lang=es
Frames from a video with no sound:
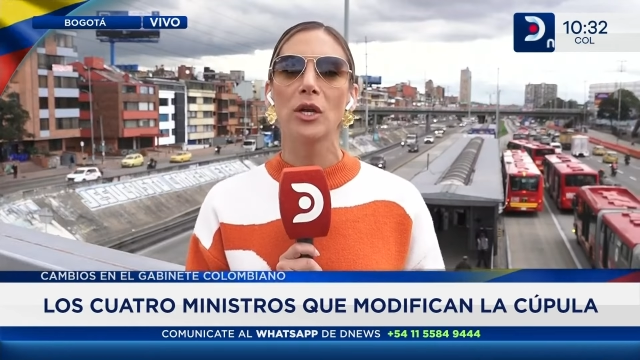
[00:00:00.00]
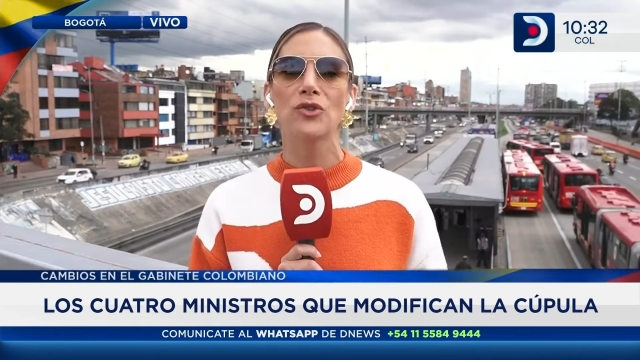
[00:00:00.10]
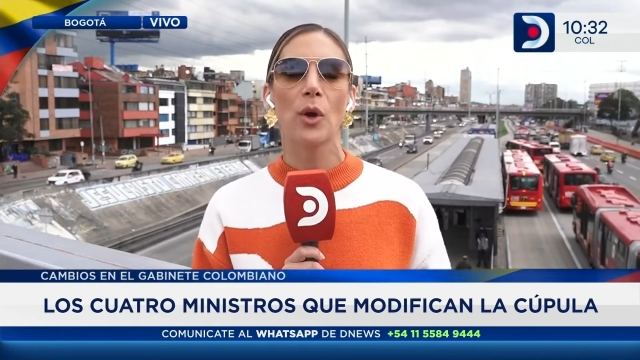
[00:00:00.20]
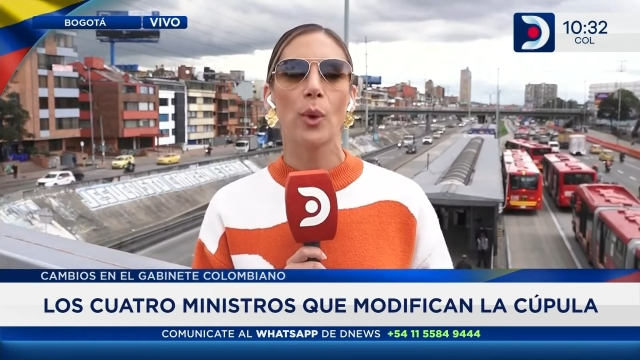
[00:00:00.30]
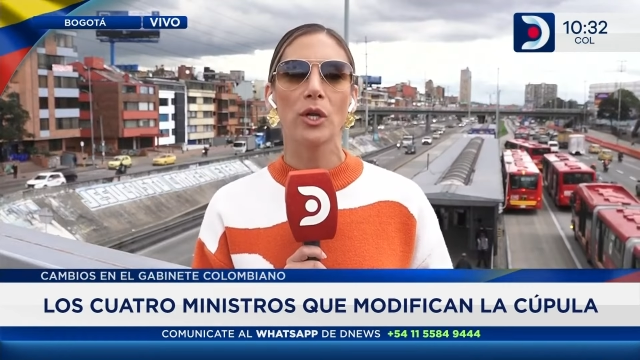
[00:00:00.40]

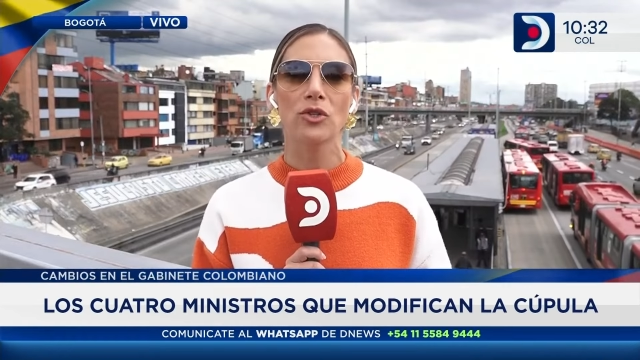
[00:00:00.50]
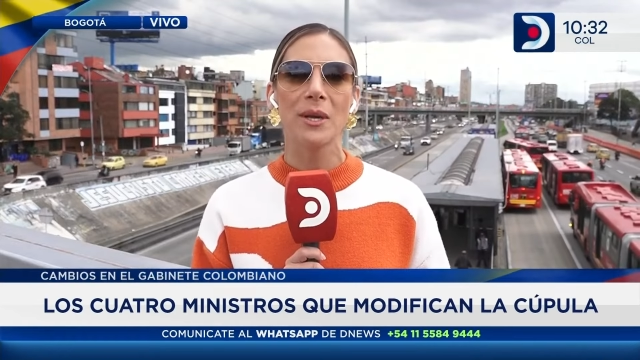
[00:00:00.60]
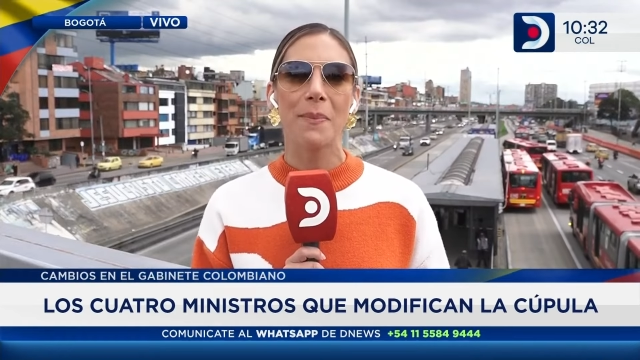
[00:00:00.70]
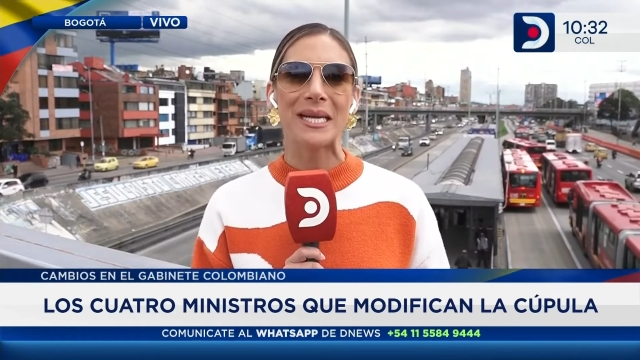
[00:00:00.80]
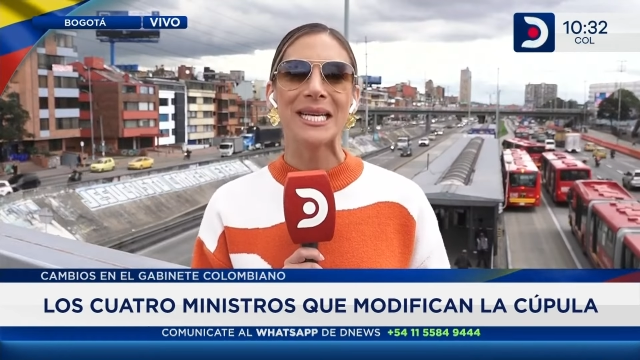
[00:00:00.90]
los acuerdos
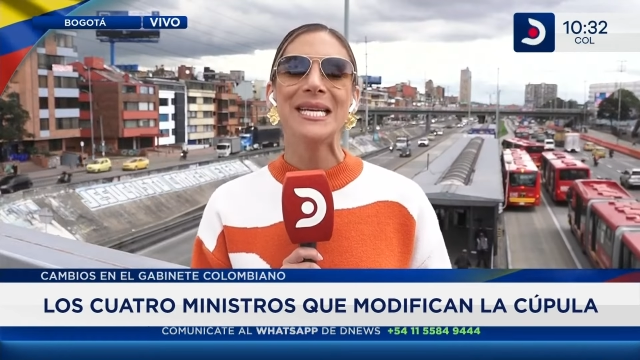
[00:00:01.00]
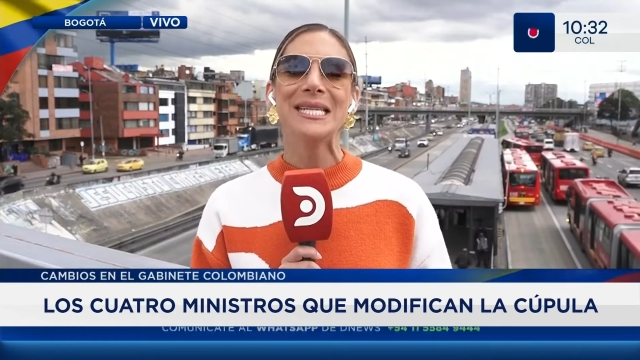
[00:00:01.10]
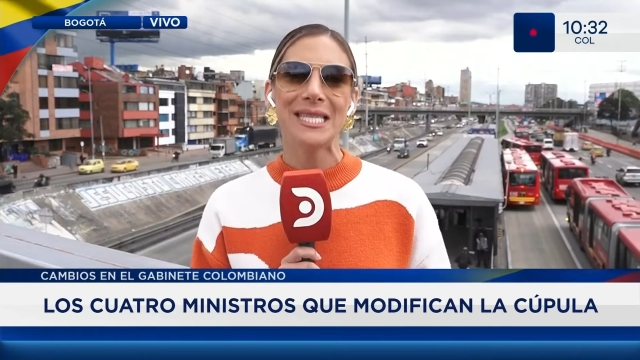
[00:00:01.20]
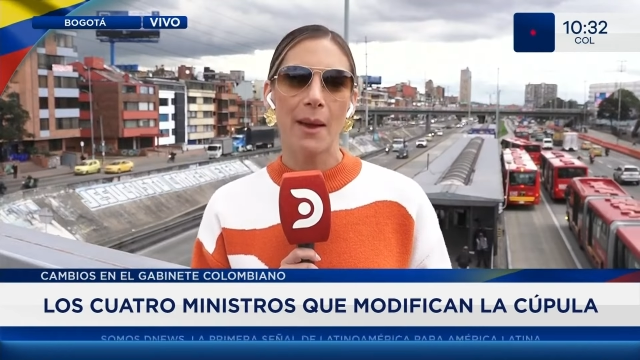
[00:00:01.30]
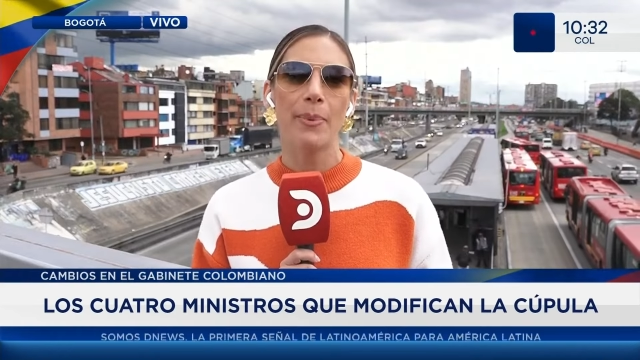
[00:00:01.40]
de paz
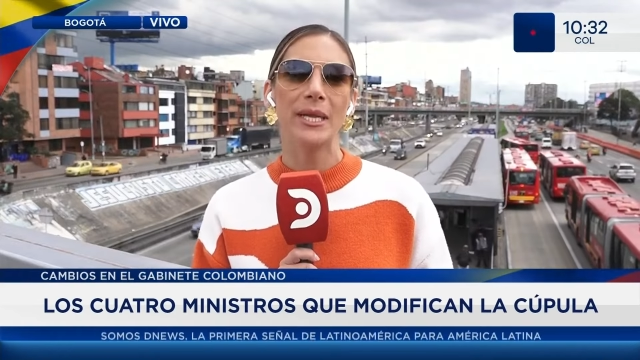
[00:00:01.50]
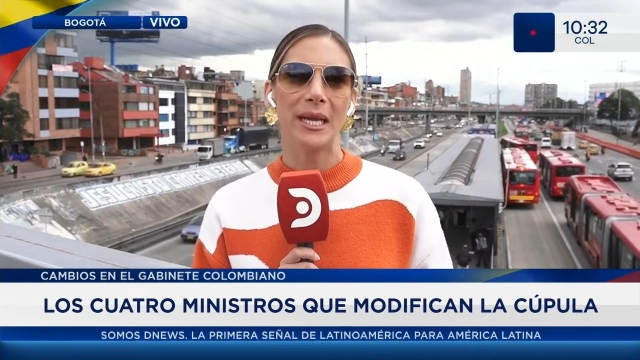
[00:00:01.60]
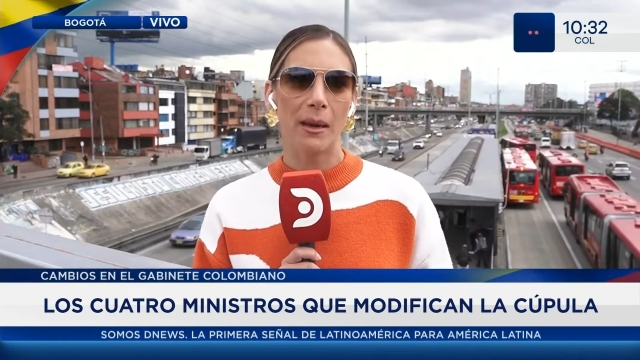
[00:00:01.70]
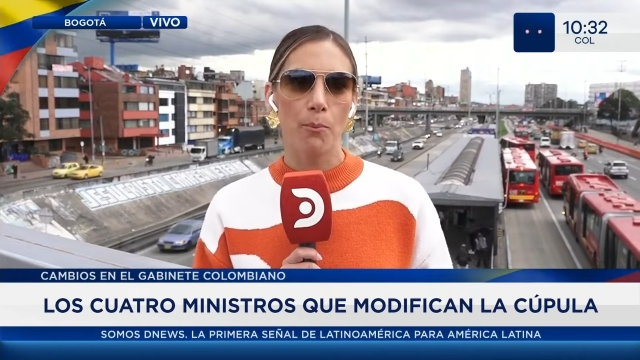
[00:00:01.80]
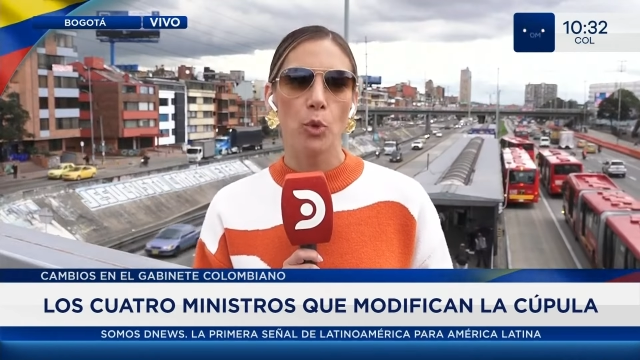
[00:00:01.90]
siempre
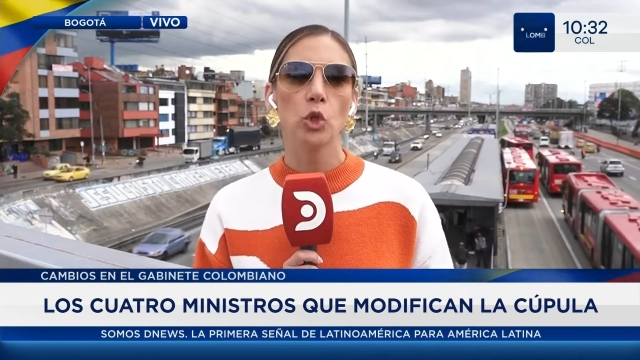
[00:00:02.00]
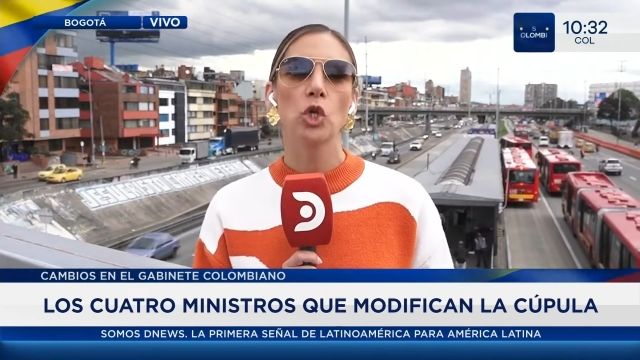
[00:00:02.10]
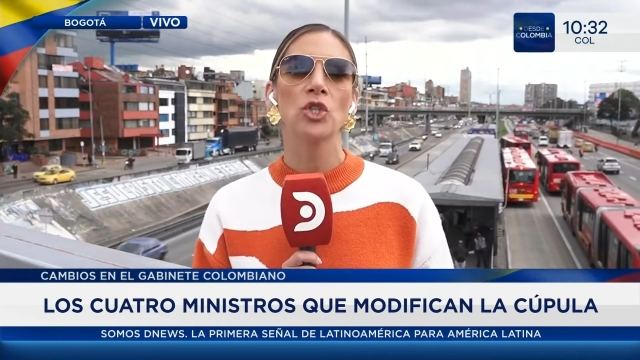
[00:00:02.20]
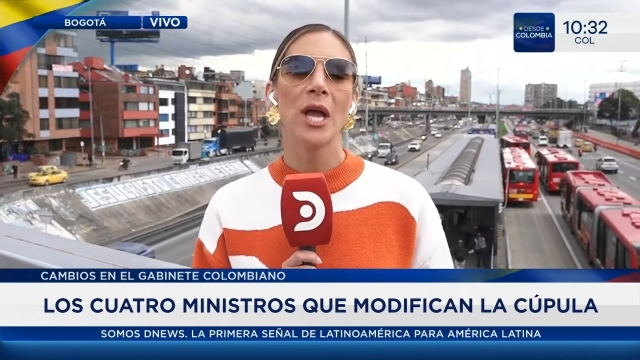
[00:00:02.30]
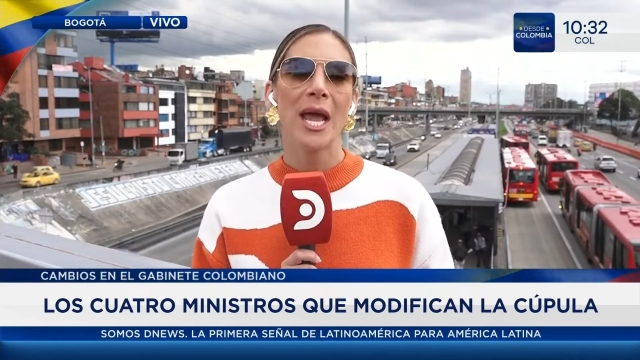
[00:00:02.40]
tienen
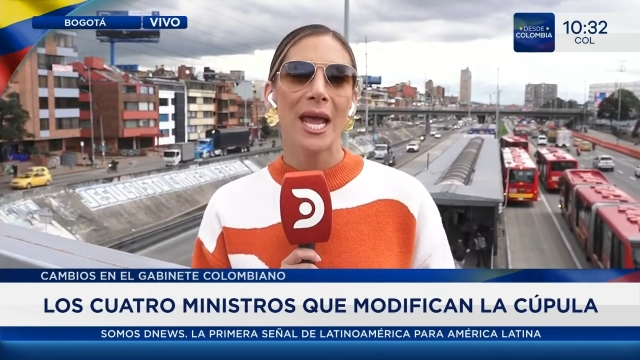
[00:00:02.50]
puntos